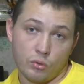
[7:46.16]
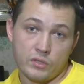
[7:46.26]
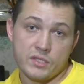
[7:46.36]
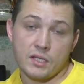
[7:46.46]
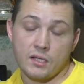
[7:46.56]

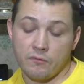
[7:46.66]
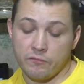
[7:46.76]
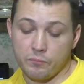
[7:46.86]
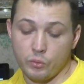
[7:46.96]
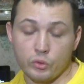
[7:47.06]
холстиков
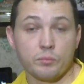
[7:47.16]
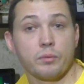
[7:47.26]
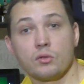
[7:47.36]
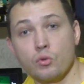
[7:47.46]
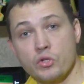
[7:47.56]
под
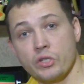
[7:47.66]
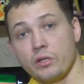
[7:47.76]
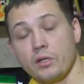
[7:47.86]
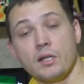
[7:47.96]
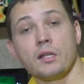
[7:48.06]

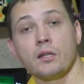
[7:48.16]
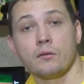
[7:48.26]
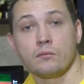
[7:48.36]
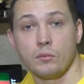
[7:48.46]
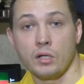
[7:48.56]
подушки
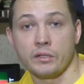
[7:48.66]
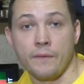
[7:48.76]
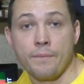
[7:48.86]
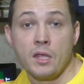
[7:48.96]
или маты,